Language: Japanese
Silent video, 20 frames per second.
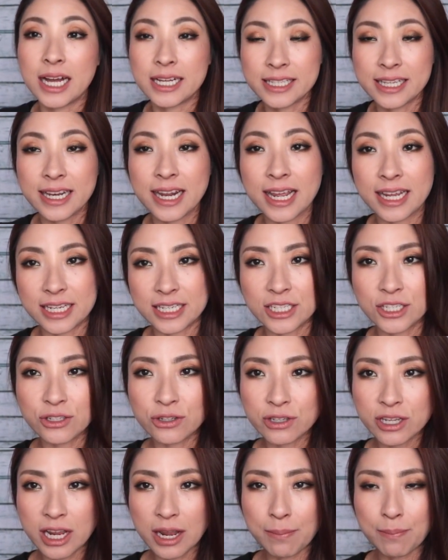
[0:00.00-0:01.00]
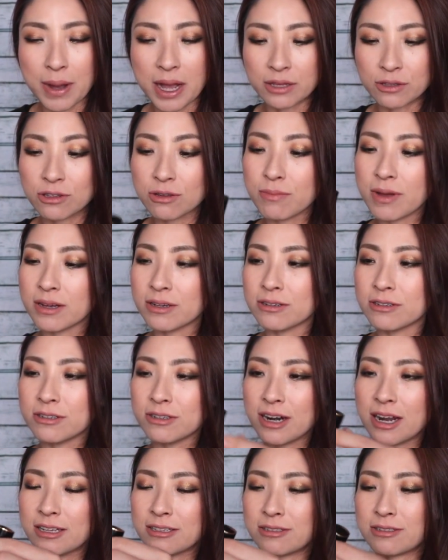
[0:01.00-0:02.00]
でね、一緒に
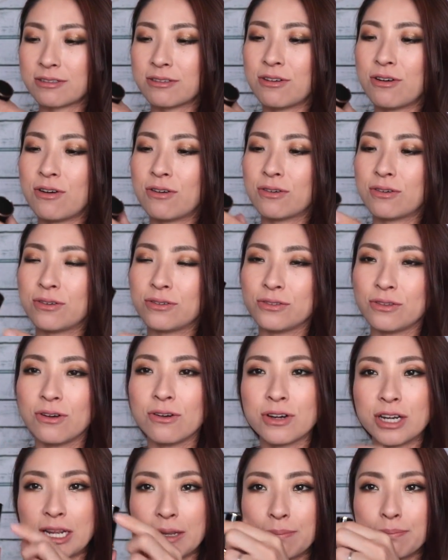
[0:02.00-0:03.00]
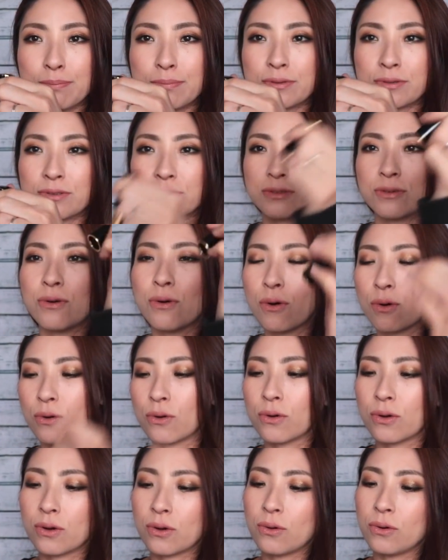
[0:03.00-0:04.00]
パッドマークグラスのこのリップ
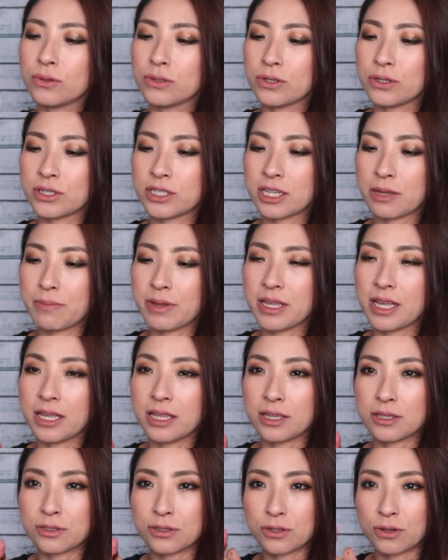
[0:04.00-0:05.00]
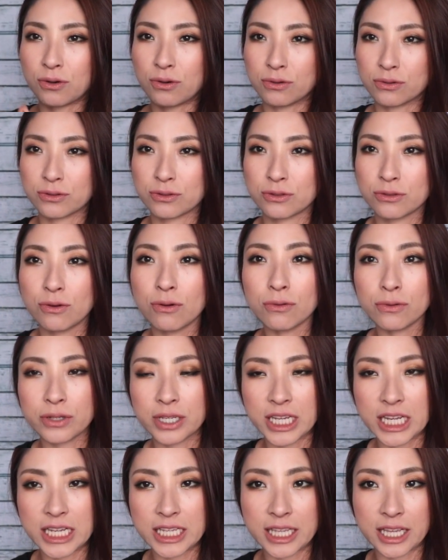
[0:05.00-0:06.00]
を購入してみたんですよ。すごく
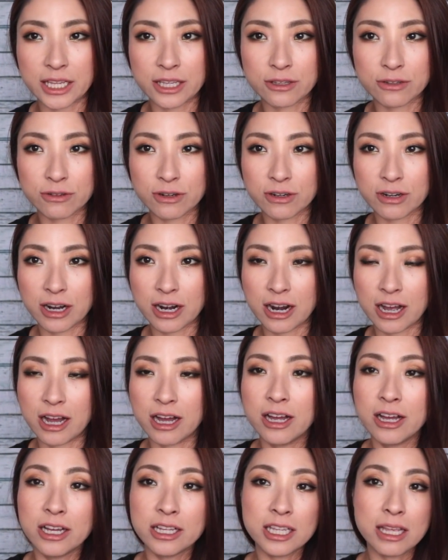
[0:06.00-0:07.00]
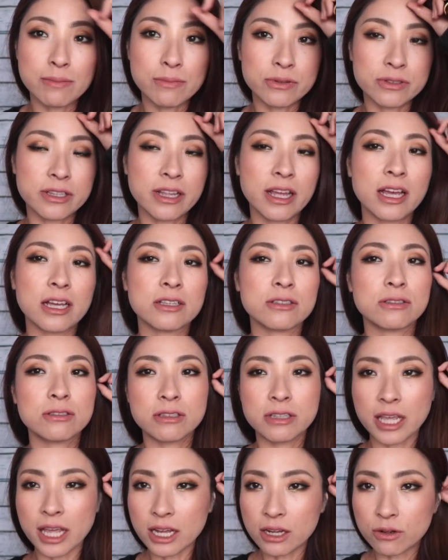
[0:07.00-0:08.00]
いいって聞くから。でもね
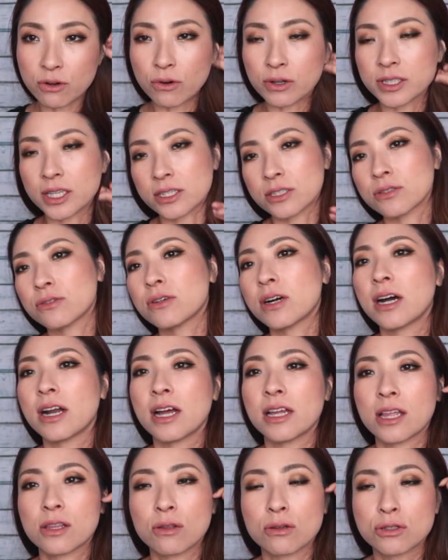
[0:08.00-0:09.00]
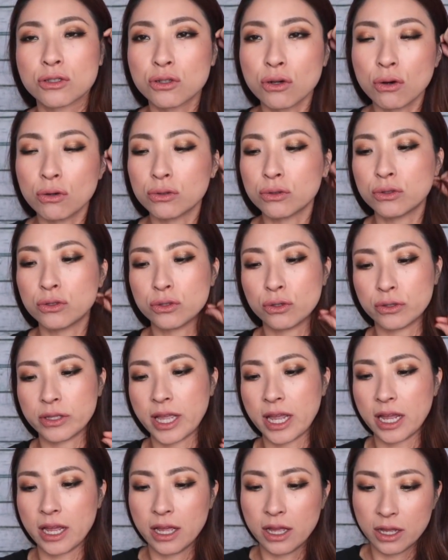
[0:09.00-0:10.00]
結構私のカラーだと超ヌード
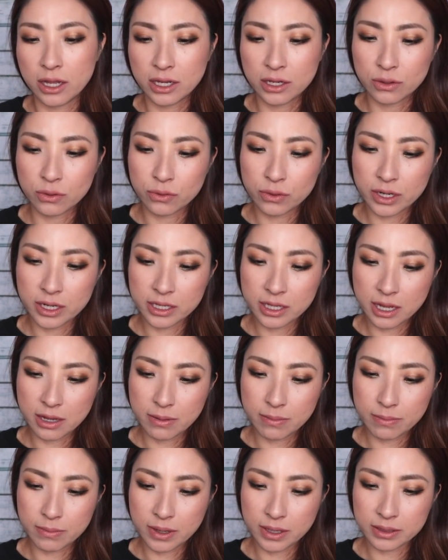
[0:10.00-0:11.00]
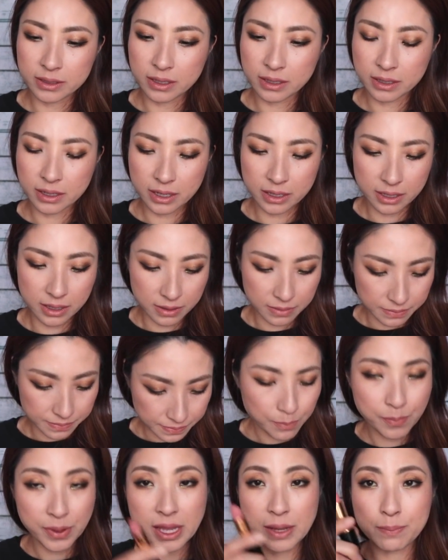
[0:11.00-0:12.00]
で、これ何番だっけな、
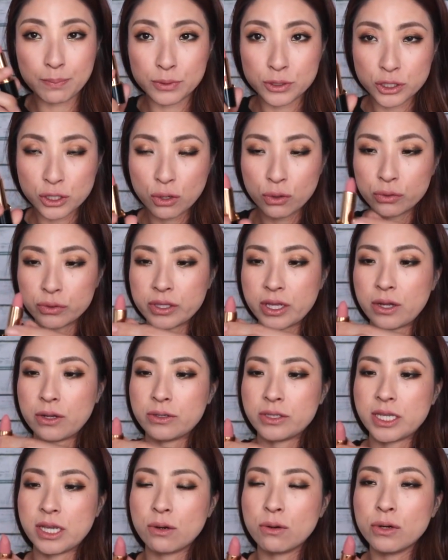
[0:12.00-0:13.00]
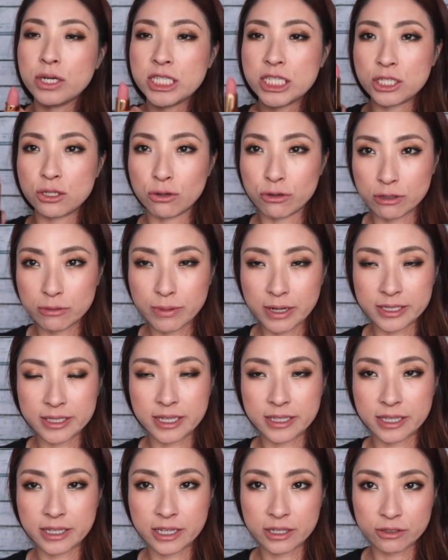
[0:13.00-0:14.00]
ピープショーっていうゼロいちろくばん
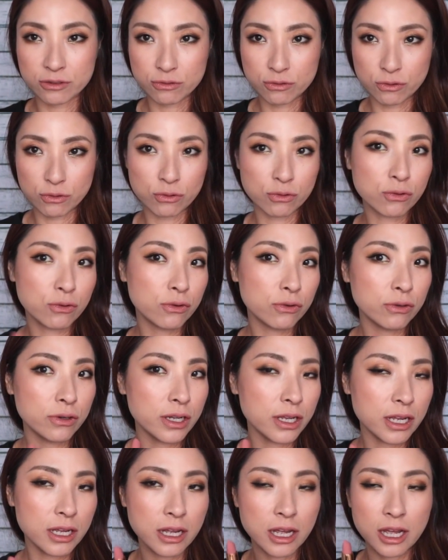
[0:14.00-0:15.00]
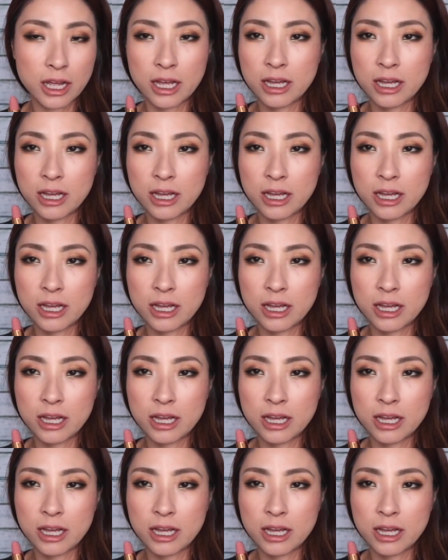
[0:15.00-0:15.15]
なんだけど、これ